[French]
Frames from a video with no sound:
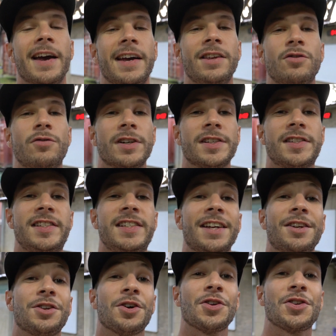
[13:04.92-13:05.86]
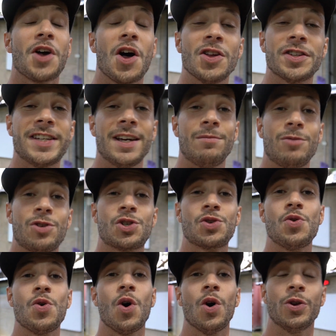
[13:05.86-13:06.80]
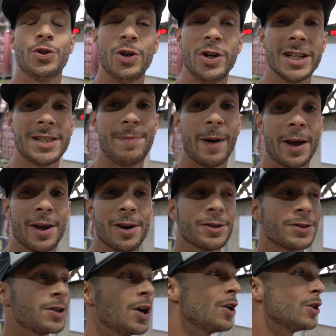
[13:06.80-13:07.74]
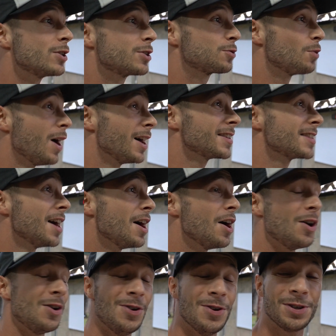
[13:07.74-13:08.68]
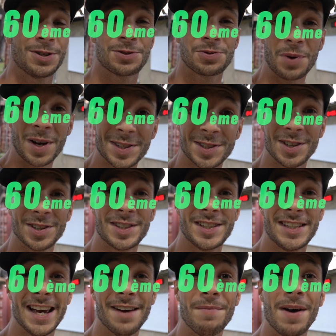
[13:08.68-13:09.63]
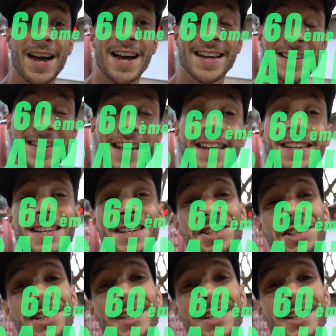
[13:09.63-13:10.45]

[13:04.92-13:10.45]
Et nous voici à notre 30e jour de l'expérience, soit le 60e training. J'ai